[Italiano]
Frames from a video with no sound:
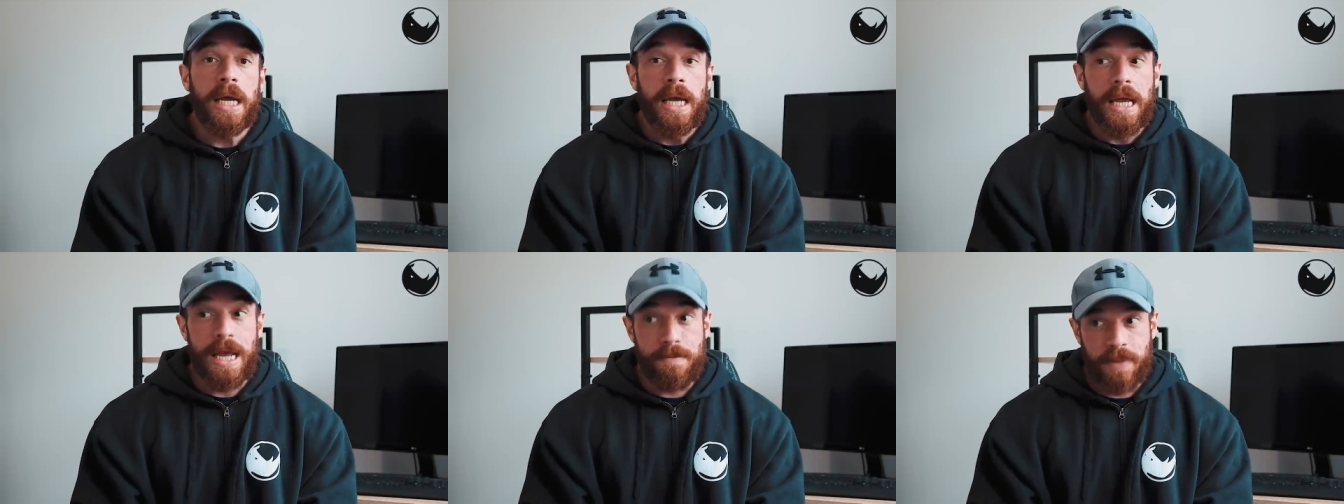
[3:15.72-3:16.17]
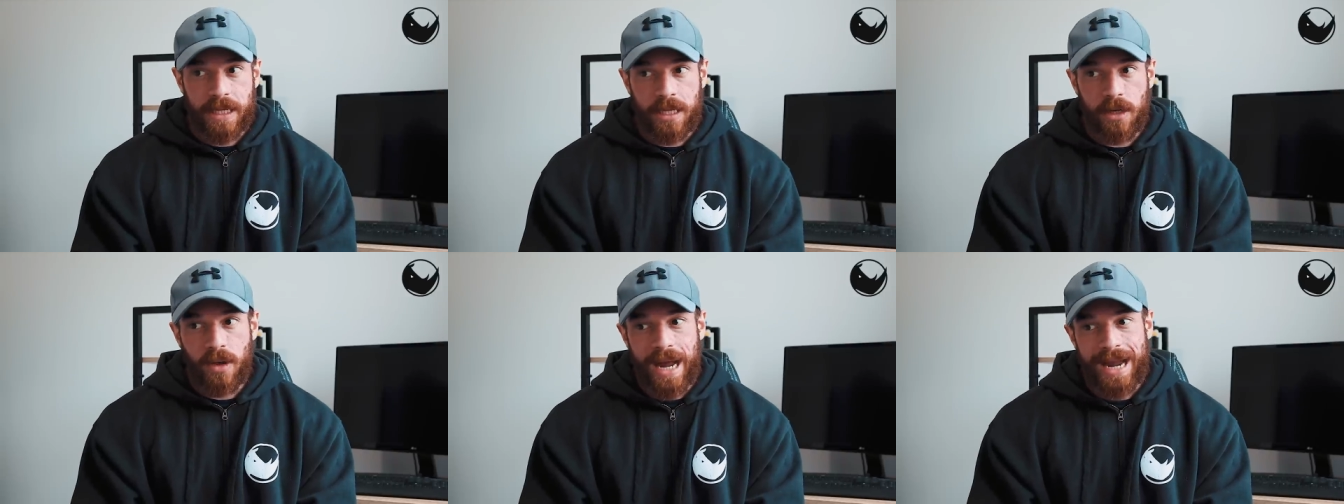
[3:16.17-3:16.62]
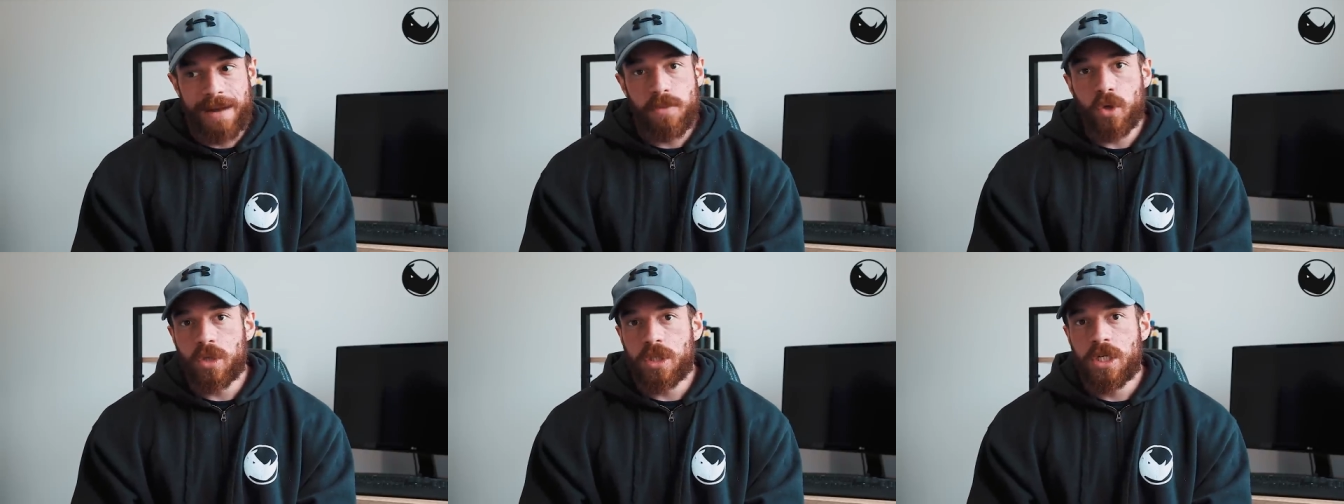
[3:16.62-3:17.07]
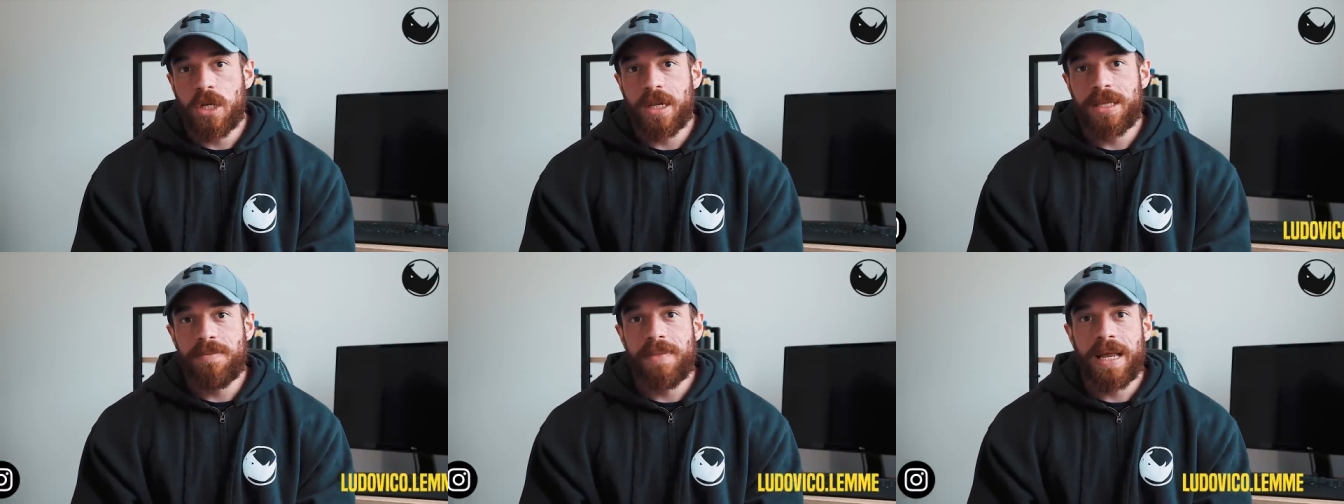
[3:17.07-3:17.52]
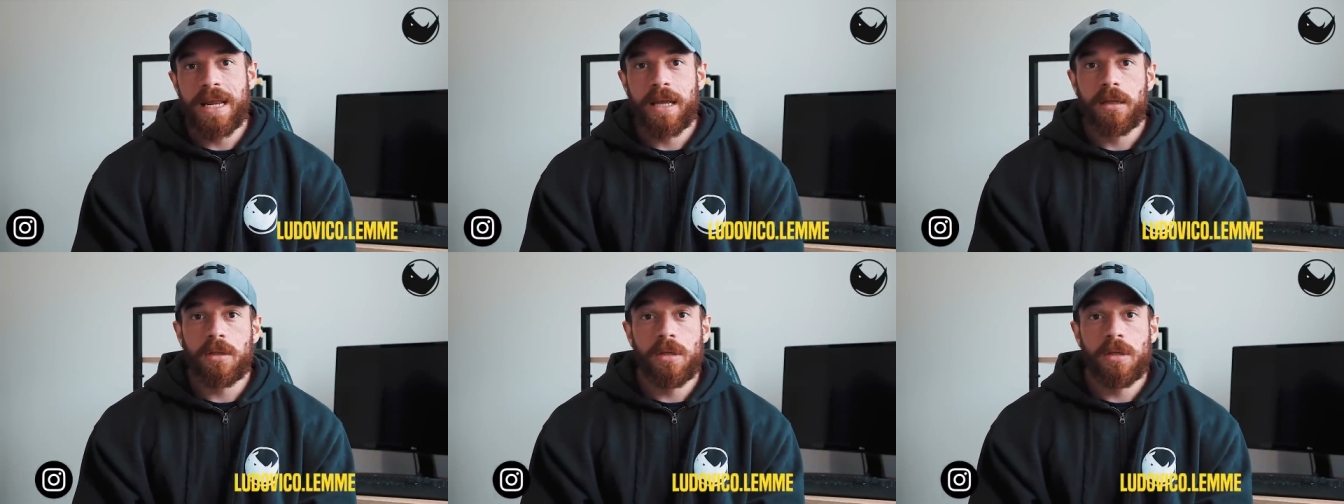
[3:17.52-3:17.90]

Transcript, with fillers: E in particolare il mio consiglio è di bere,